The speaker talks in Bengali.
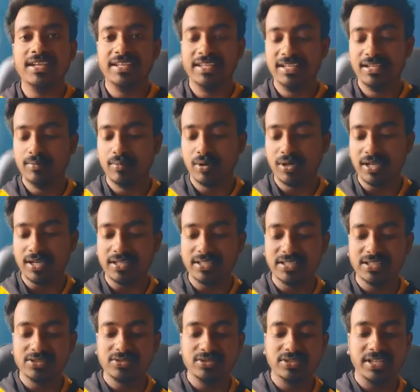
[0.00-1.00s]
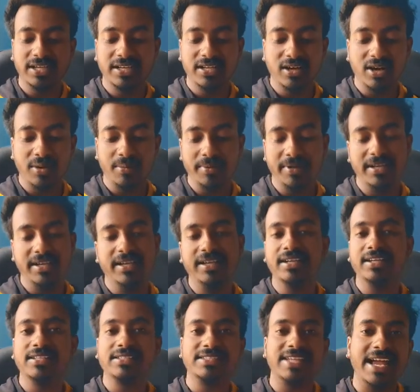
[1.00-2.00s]
নীল বর্ডার দিয়েছো সেটা হবে না
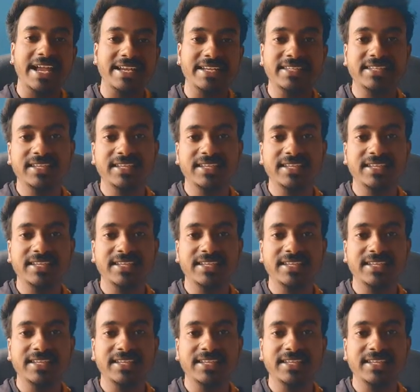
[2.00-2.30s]
এটা সাইড